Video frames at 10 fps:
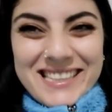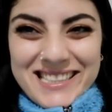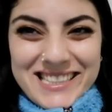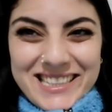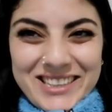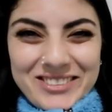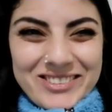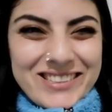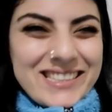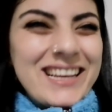Eskişehir
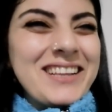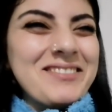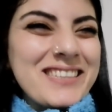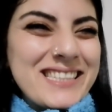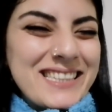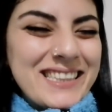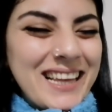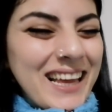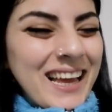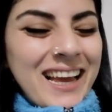yolcusu kalmasın.
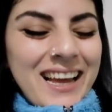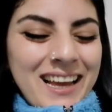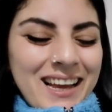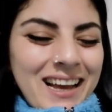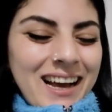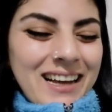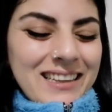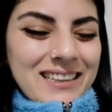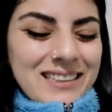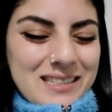
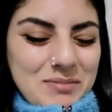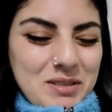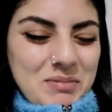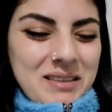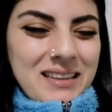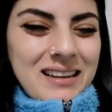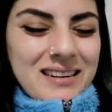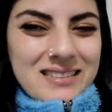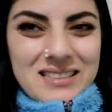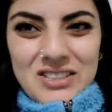Allah nasıl kısmet
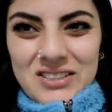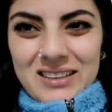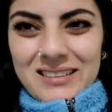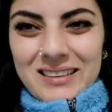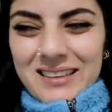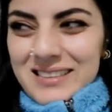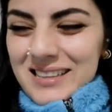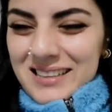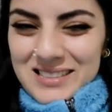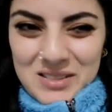ederse inşallah
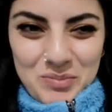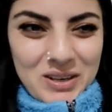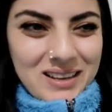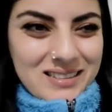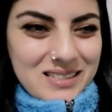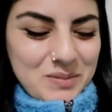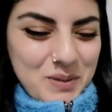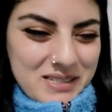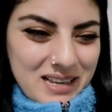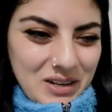kazasız belasız
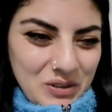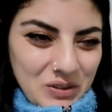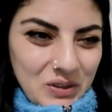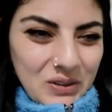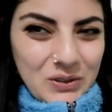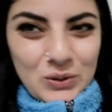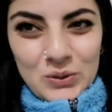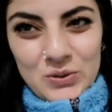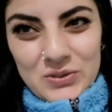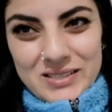pazar günü
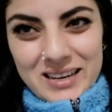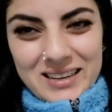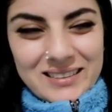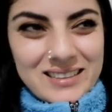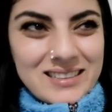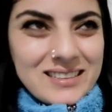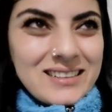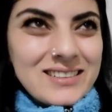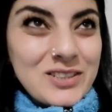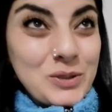yolcuyuz
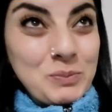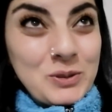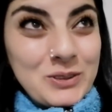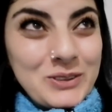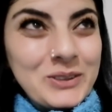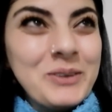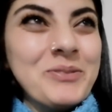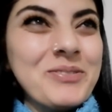arkadaşlar. Çok mutluyum.